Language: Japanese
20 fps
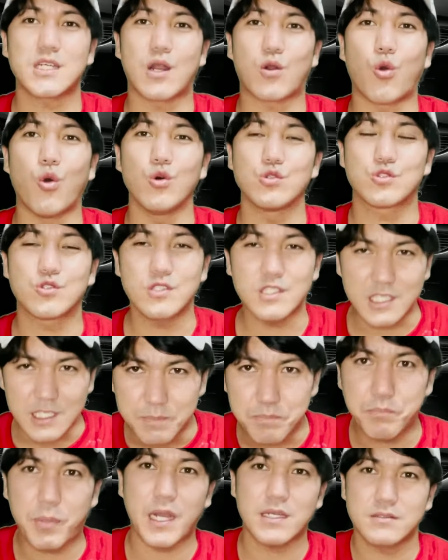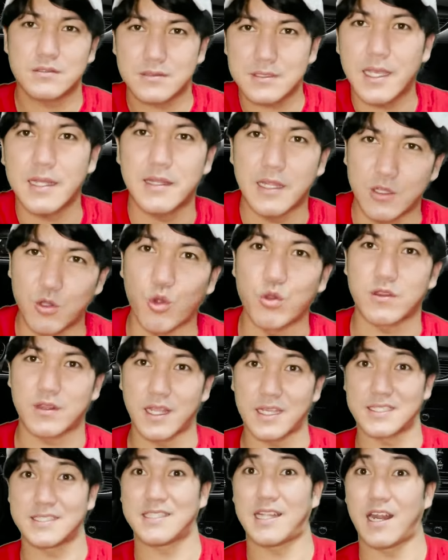が香水いっぱいつけて乗っ
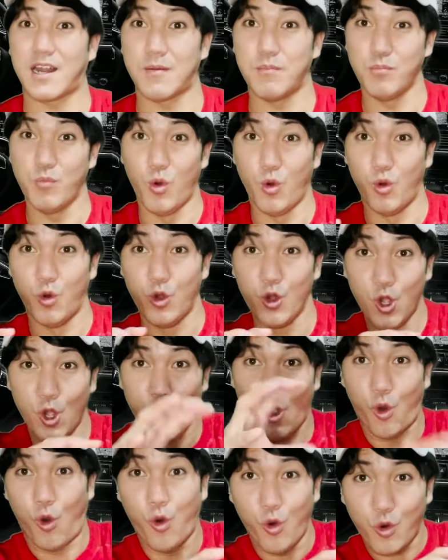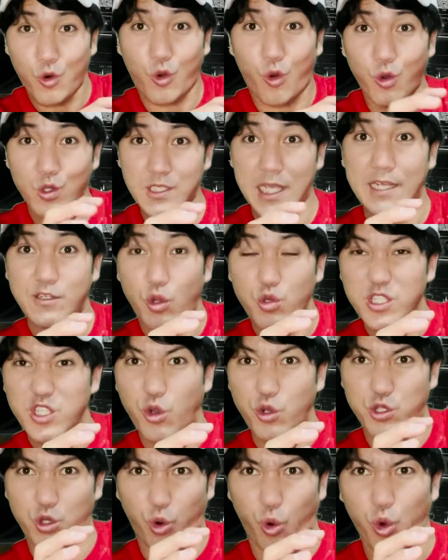てきたらもう芳香剤の
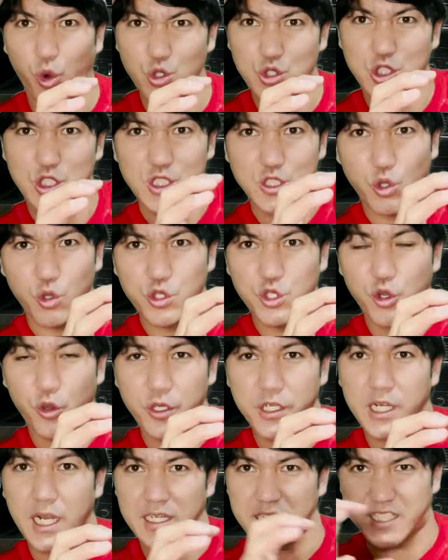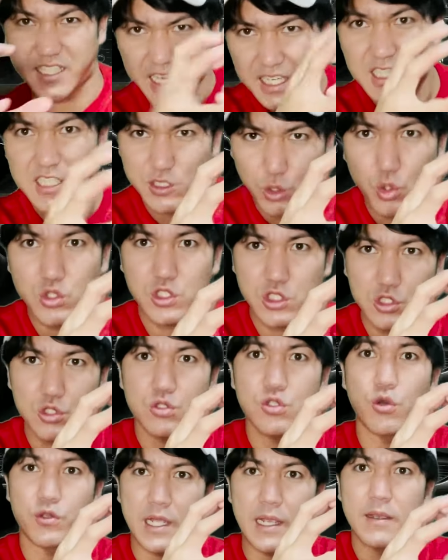匂いと香水の匂いが激突す
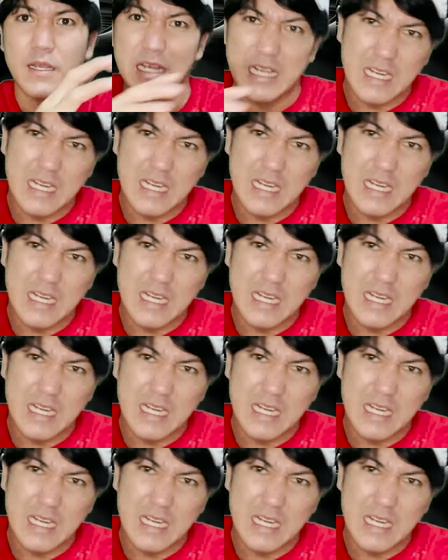るよね。